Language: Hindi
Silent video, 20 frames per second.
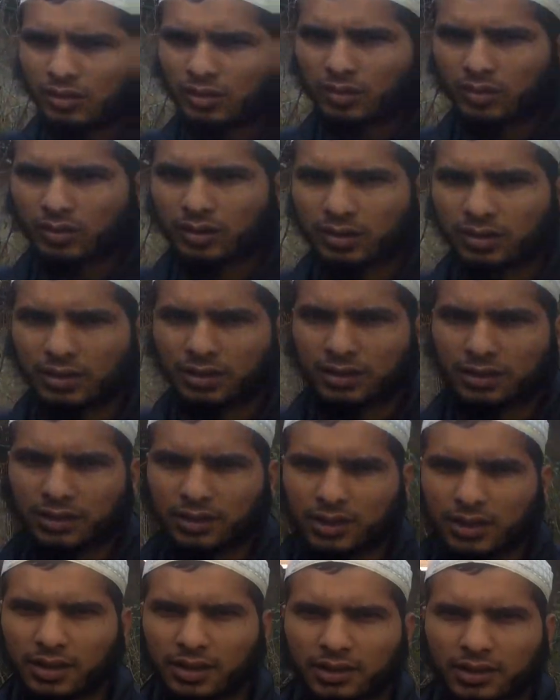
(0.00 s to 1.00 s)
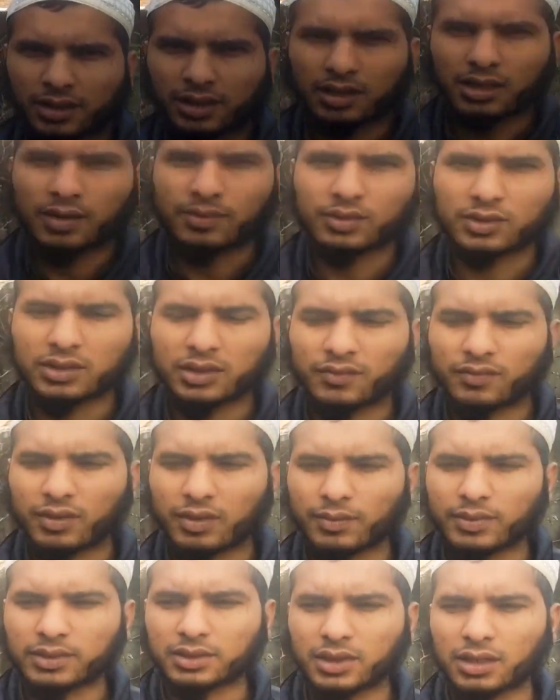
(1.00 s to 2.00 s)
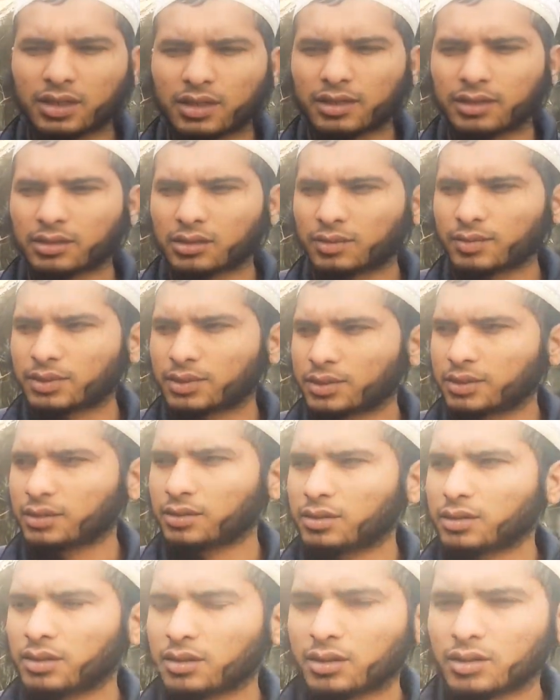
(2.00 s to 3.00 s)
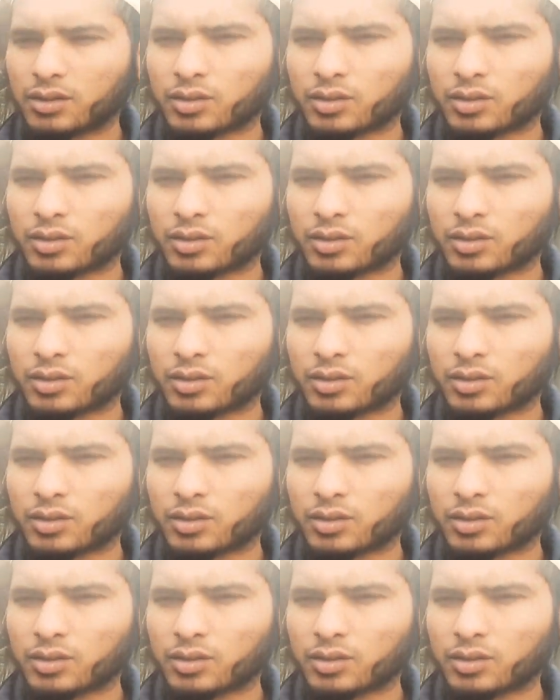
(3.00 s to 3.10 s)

और यह इनके नाम से ये फेमस है खान का मस्जिद